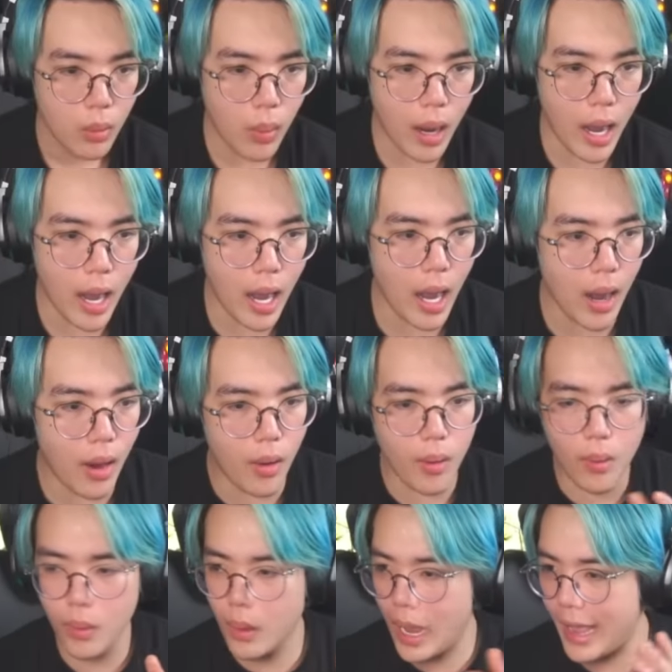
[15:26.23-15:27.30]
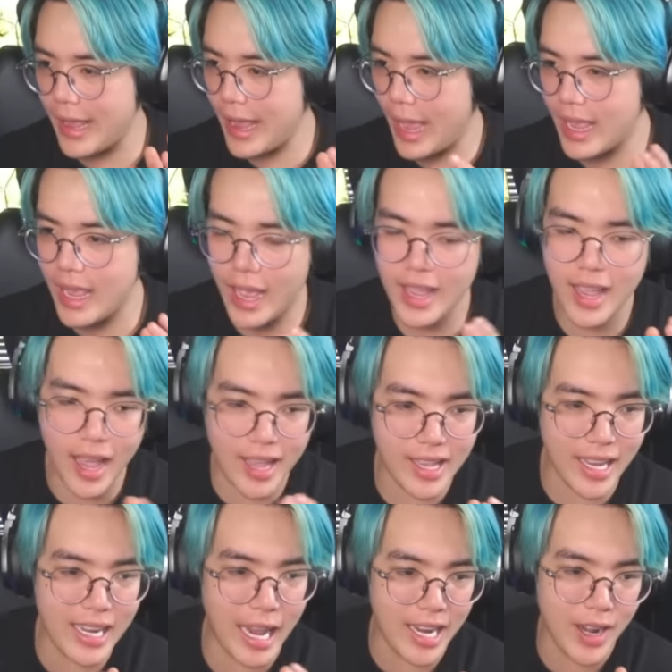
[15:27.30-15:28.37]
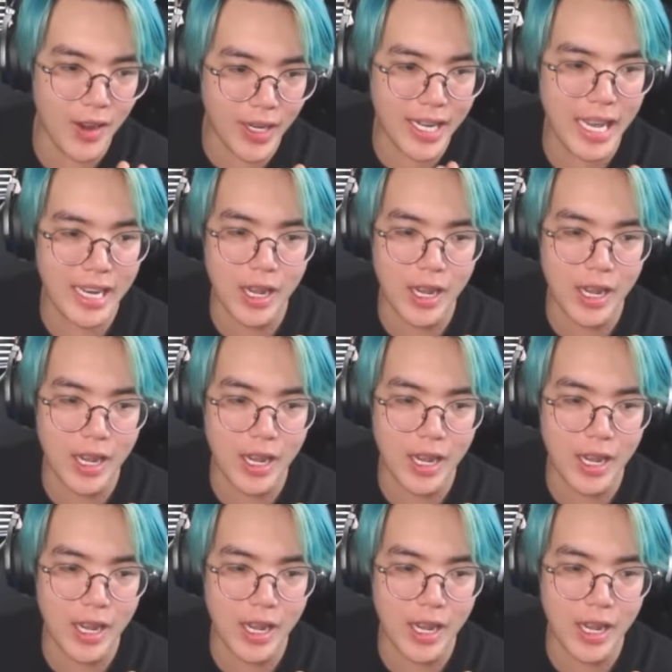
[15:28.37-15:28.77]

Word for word: Wow, hay hay hay hay, cái này được, cái này